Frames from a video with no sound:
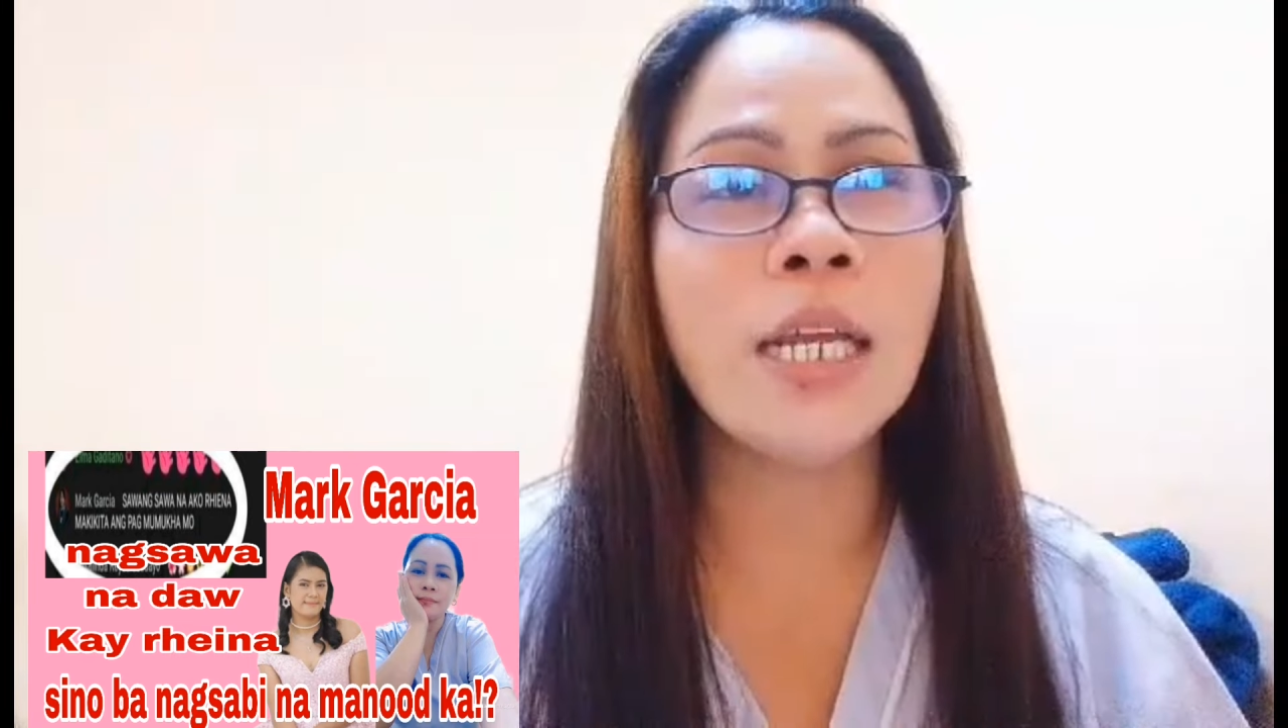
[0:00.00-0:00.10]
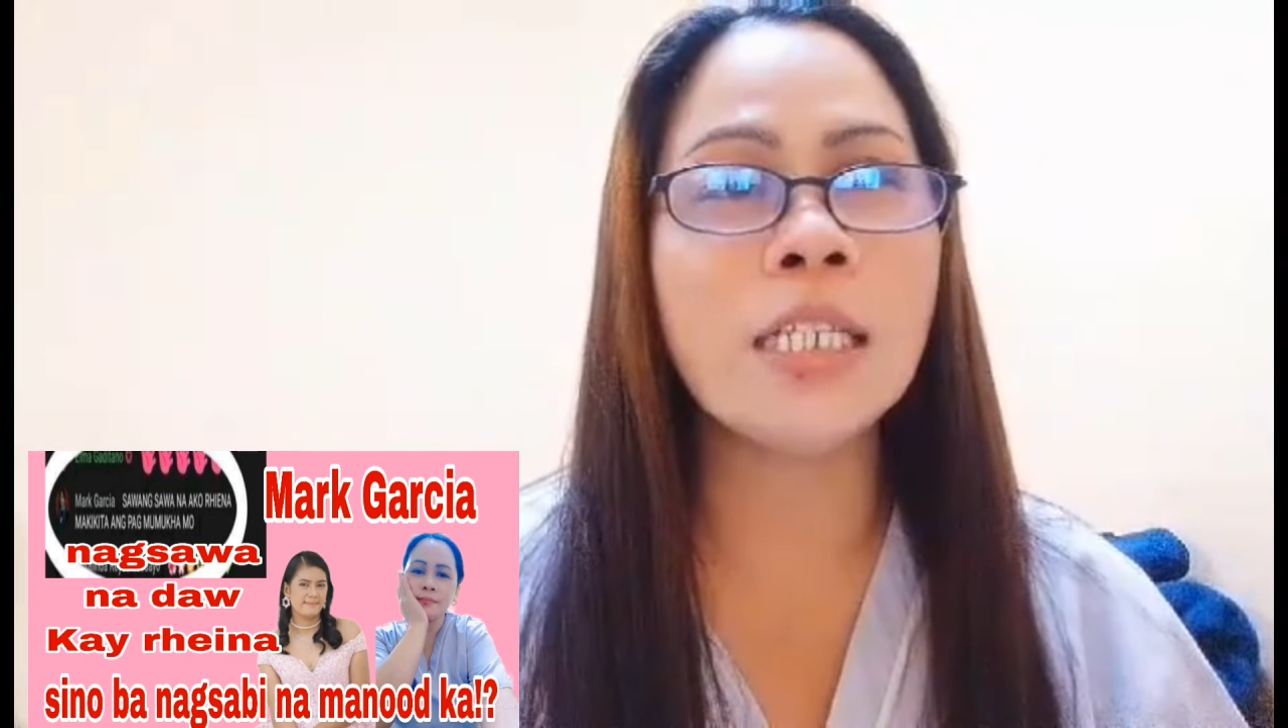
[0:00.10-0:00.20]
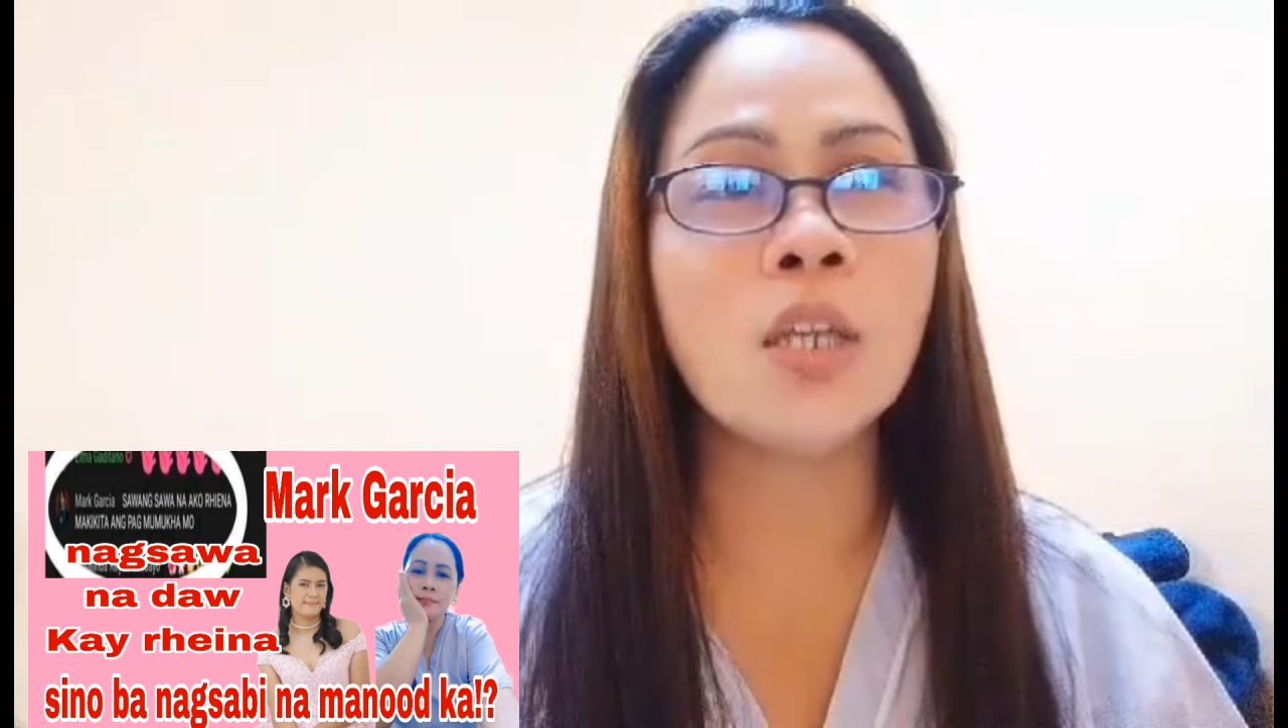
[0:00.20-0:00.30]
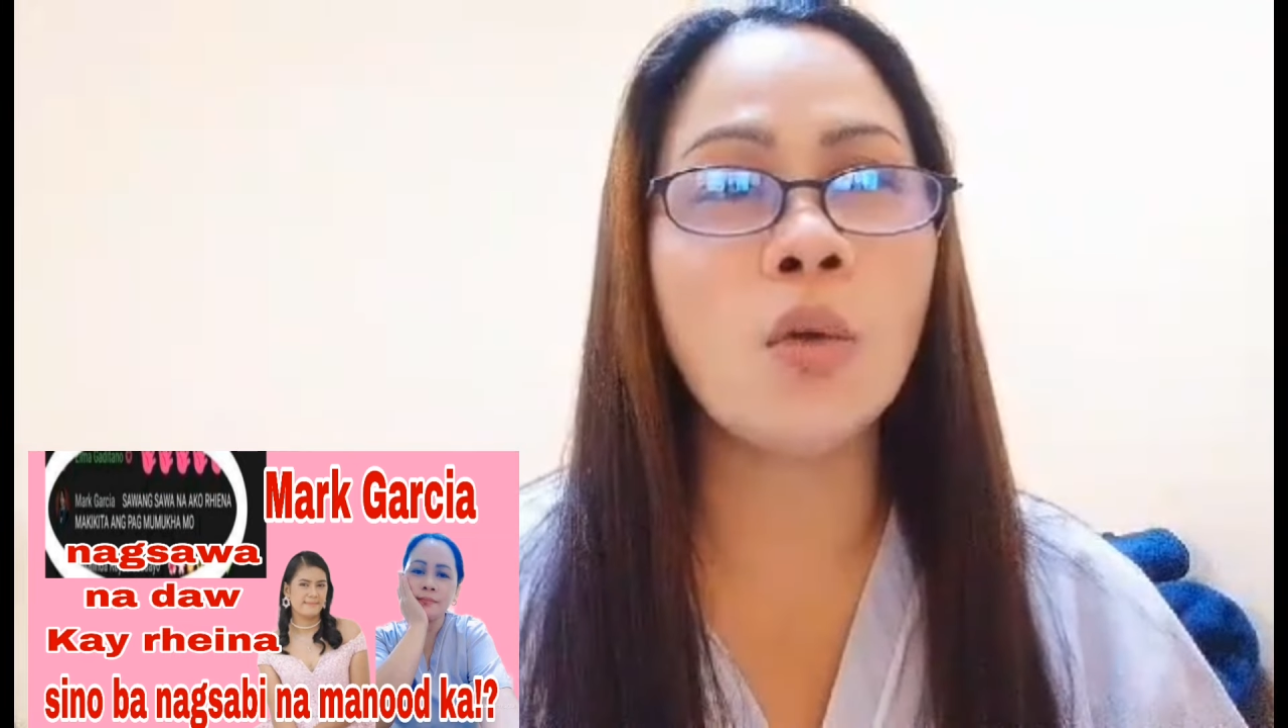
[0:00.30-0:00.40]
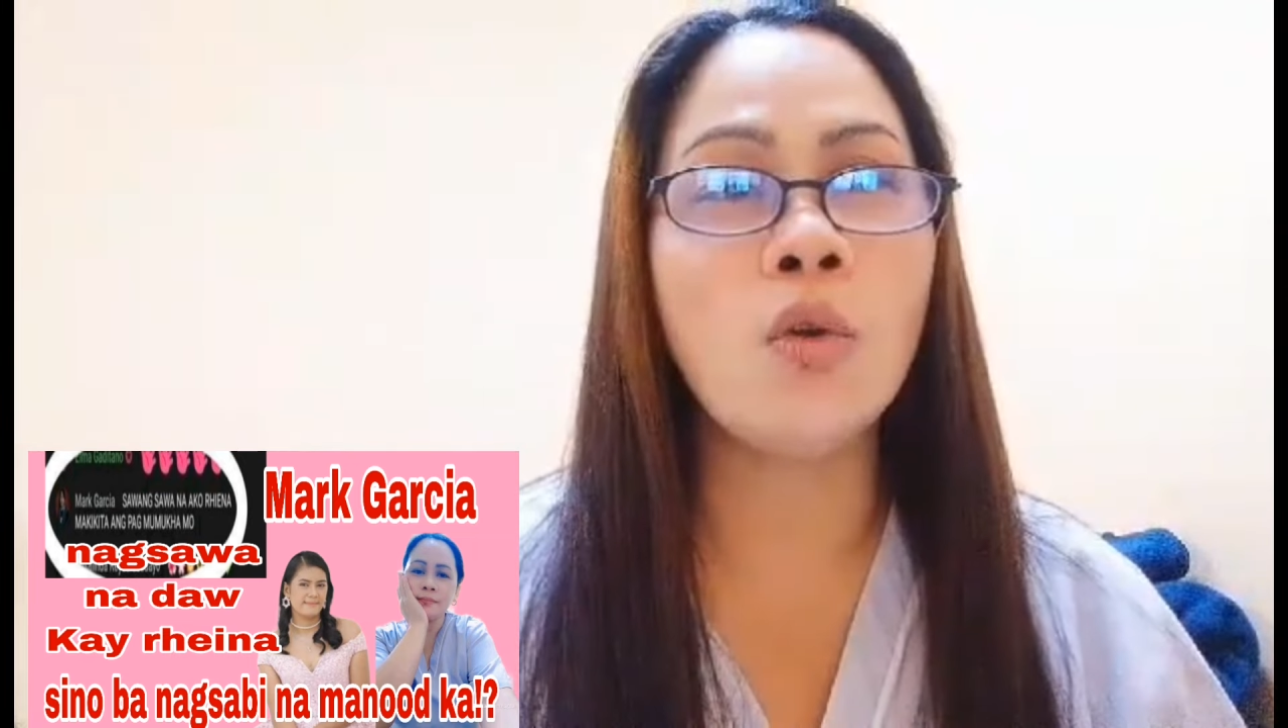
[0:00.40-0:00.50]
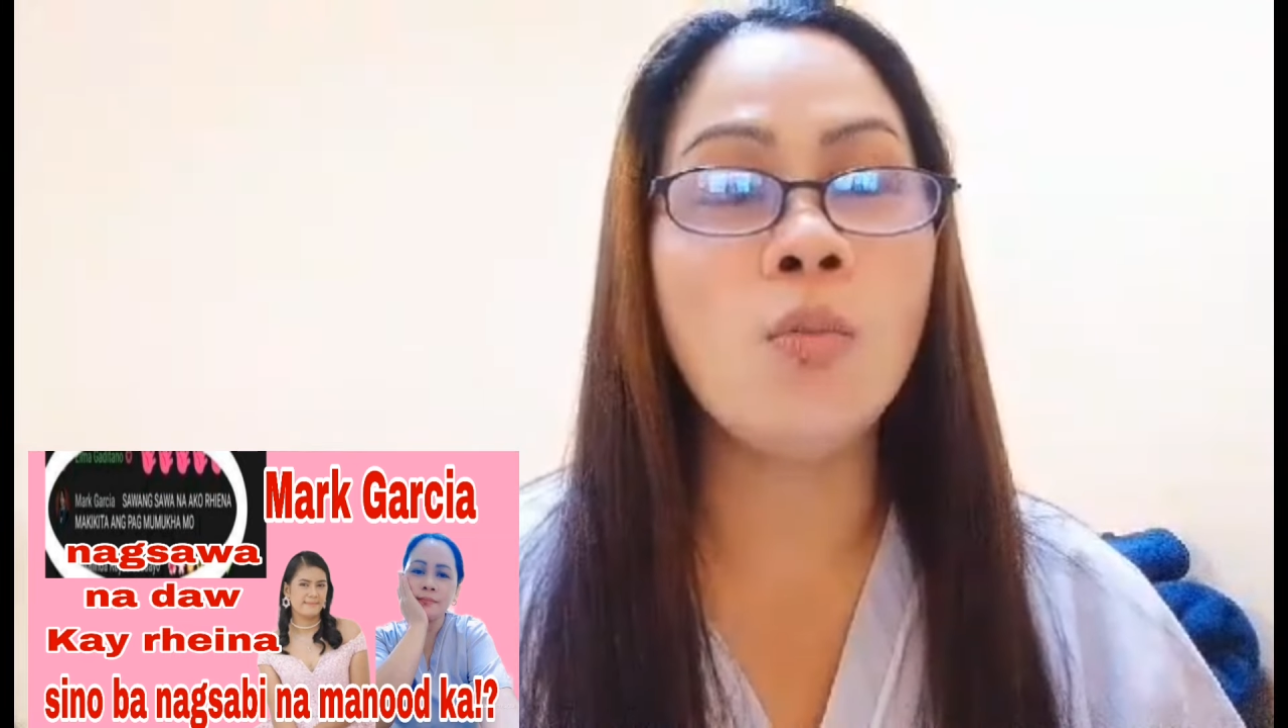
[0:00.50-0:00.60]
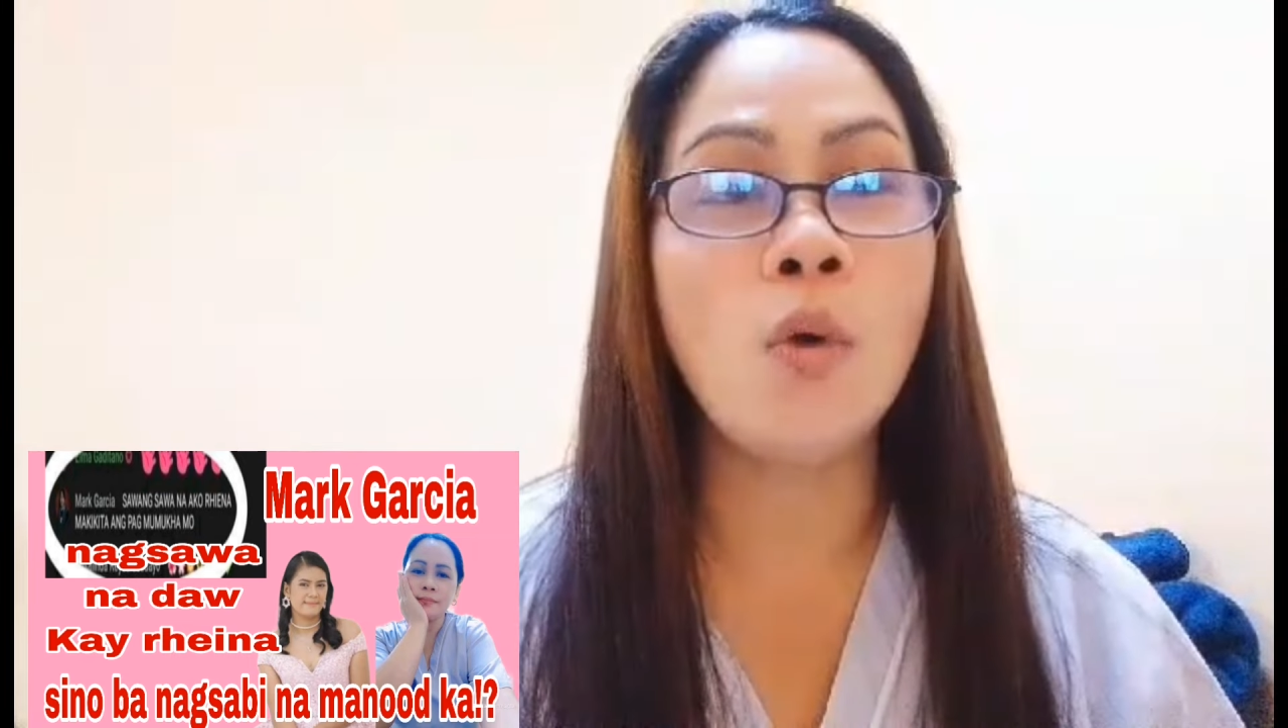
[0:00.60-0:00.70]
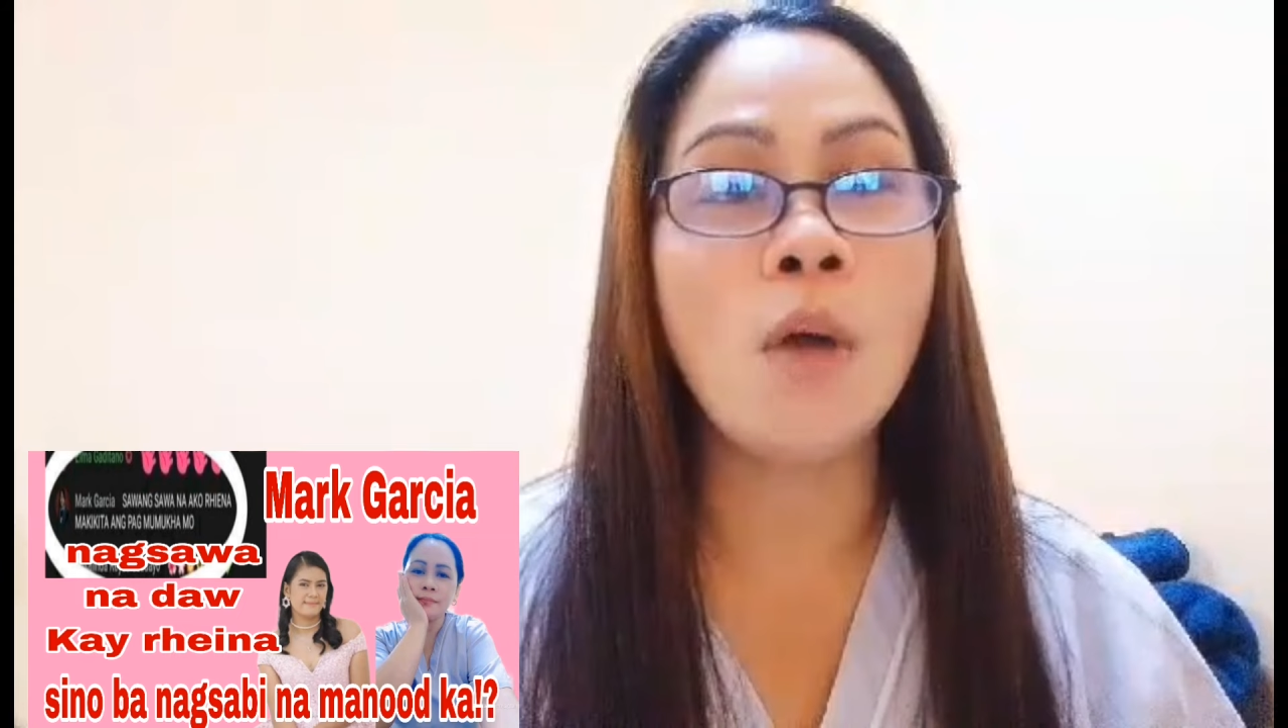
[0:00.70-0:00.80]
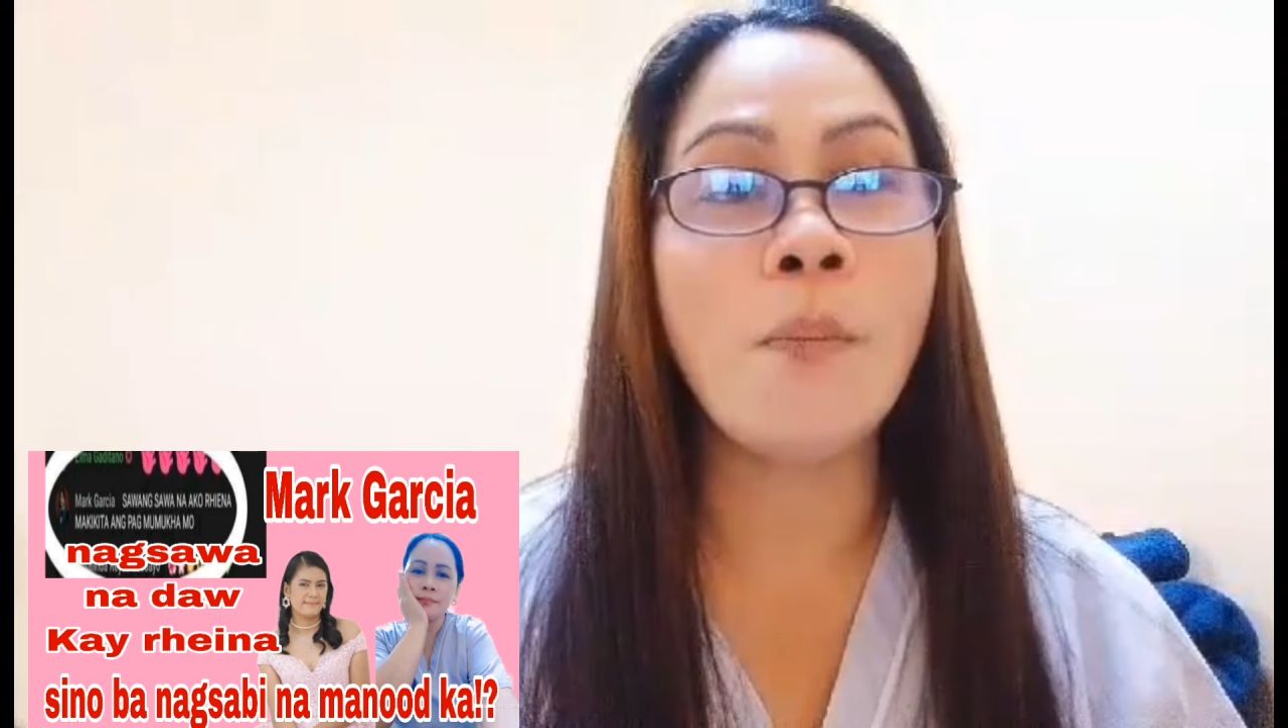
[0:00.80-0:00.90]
i-scroll mo ang